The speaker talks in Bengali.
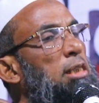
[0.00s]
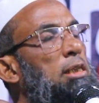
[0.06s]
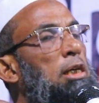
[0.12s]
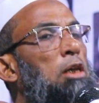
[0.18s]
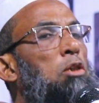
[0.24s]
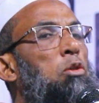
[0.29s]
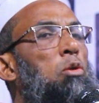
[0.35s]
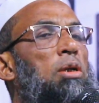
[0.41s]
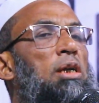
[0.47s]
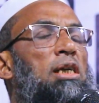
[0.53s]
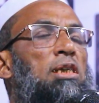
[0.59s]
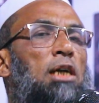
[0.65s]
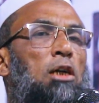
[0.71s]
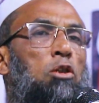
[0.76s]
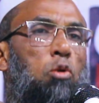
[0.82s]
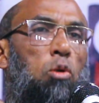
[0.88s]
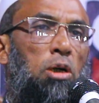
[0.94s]
আজকে
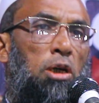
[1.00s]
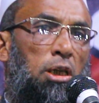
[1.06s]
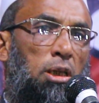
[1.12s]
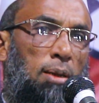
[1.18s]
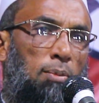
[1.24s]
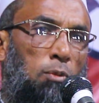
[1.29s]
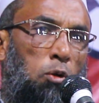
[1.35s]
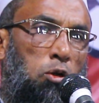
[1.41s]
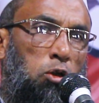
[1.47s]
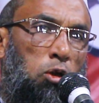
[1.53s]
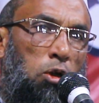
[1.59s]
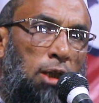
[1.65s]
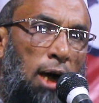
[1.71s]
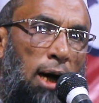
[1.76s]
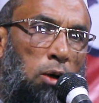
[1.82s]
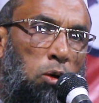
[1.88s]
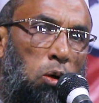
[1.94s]
নিজে দুর্নীতি মুক্ত
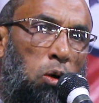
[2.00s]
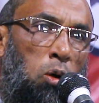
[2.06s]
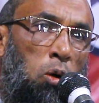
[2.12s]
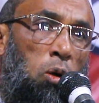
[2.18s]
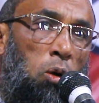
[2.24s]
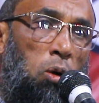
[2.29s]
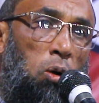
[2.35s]
থাকো